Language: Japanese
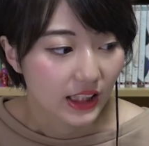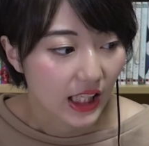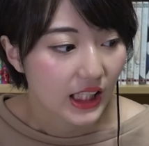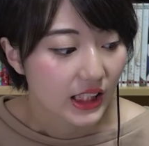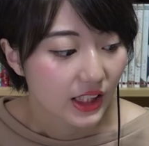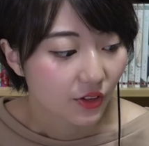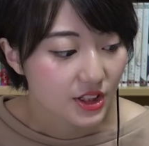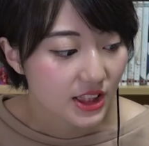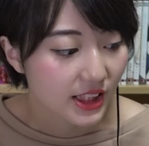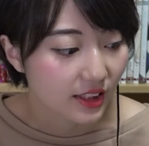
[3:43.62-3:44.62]
ね
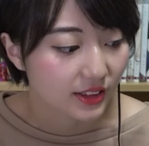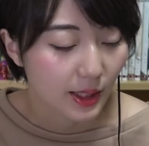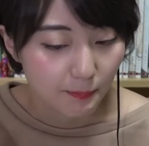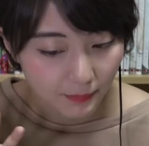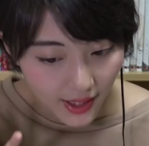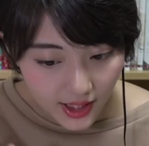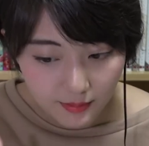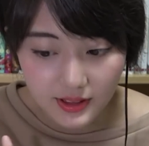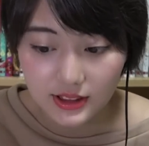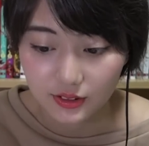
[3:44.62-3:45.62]
欲しいキャラクターいっぱいあ
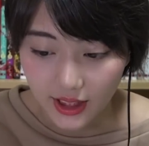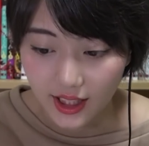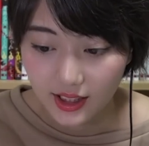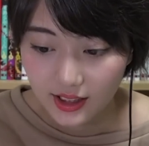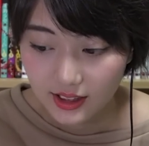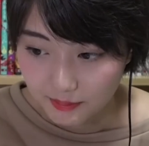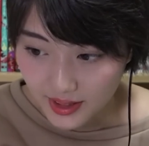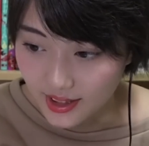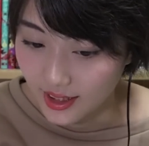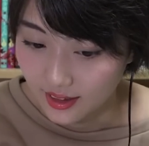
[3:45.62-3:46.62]
りますので
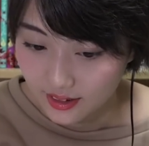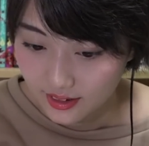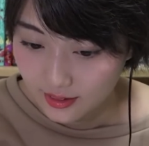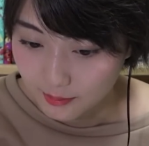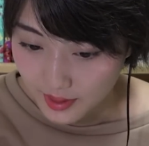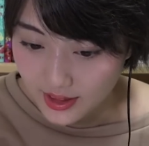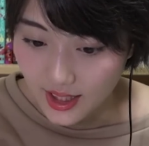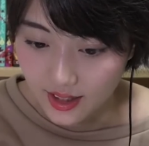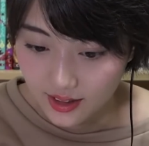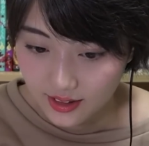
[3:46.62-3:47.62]
まだま
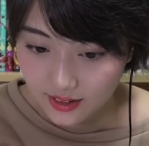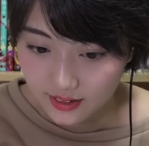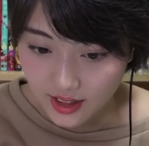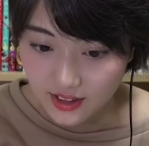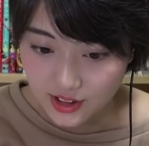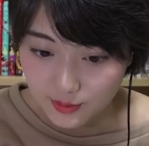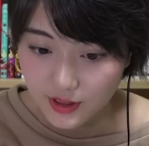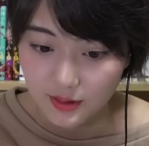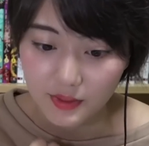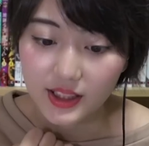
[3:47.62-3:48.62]
だな自
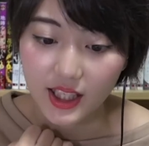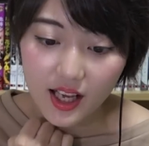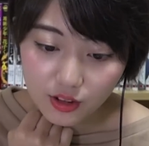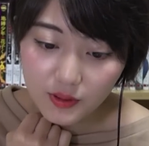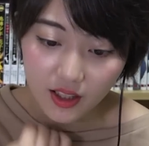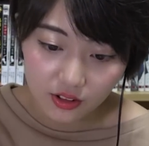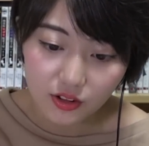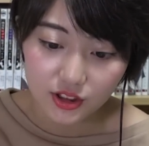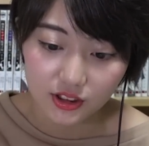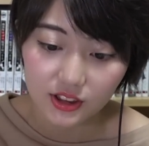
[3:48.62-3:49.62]
分のねまだランクも
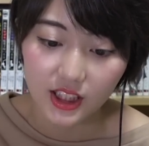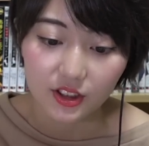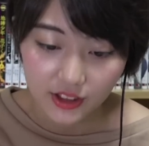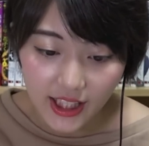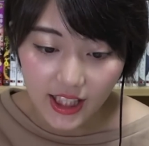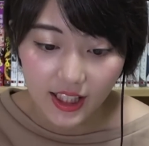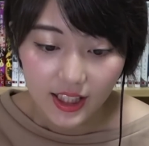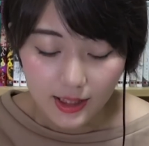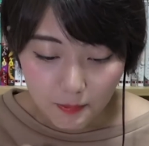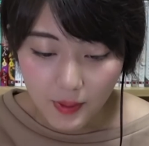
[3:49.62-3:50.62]
149なので
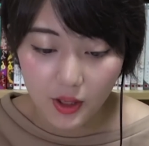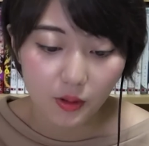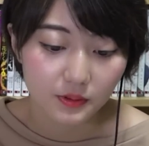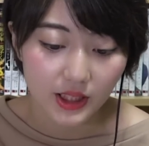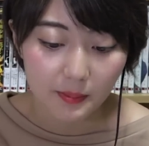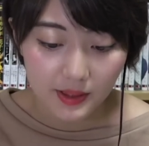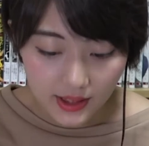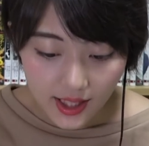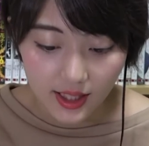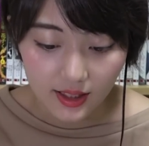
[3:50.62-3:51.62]
いっぱいオーブ食べ
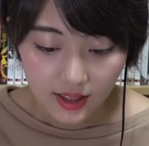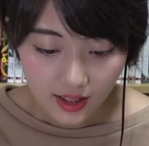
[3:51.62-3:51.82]
て